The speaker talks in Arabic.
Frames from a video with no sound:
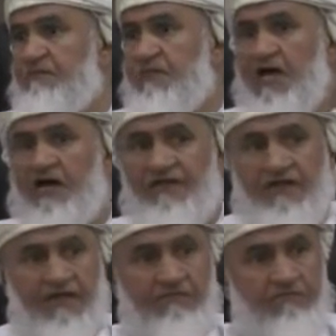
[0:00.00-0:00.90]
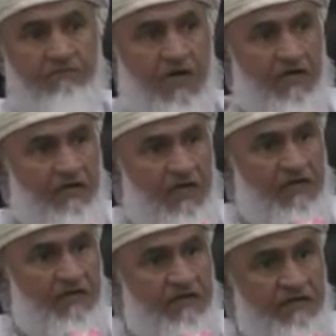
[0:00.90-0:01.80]
ما هذا العلم ما
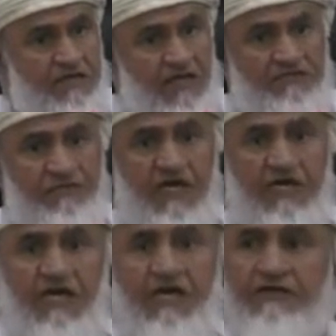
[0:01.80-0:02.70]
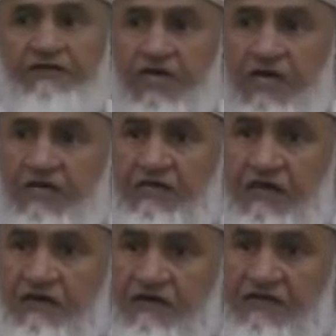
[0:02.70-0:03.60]
يعني أصبح الآن هذا شيئا
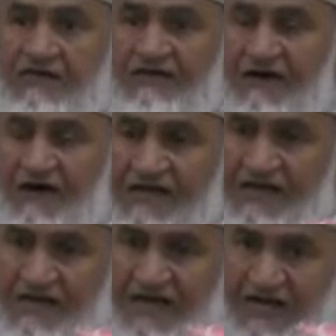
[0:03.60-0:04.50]
تلقائيا